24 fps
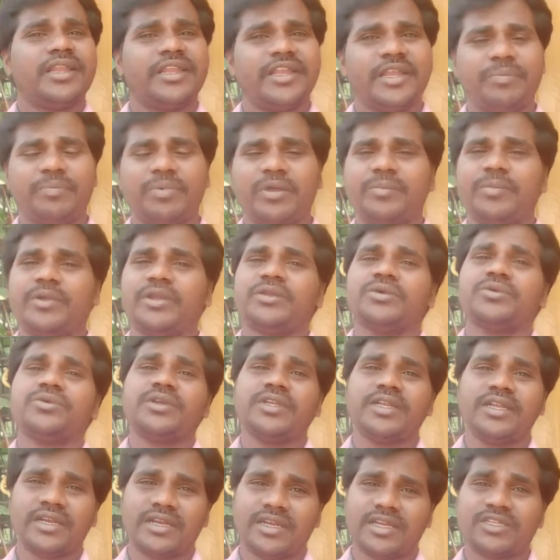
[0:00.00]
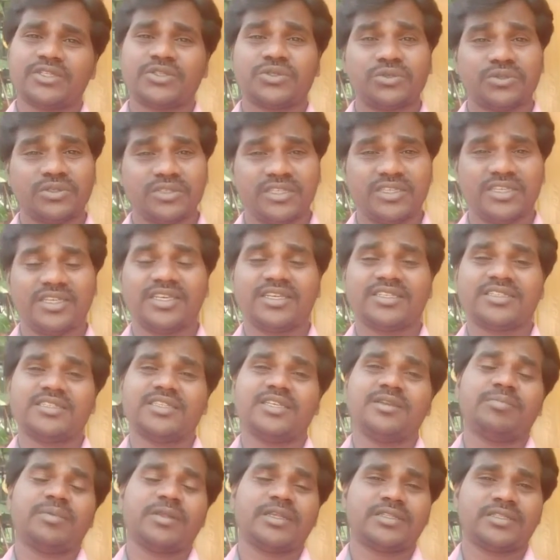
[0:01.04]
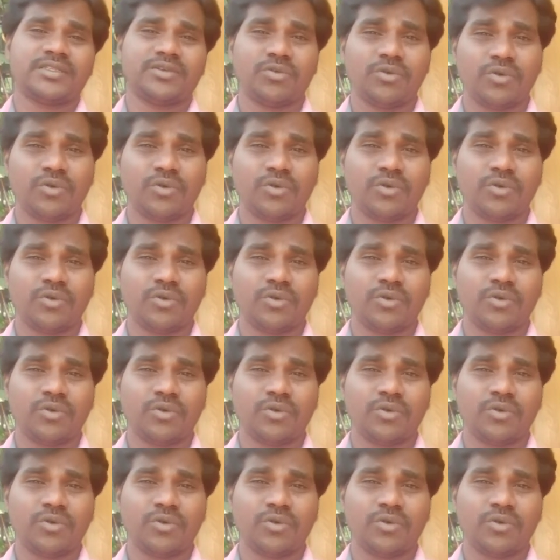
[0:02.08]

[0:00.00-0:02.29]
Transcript: లేట్ పేమెంట్ ఇంట్రెస్ట్ జిఎస్టీ ప్లస్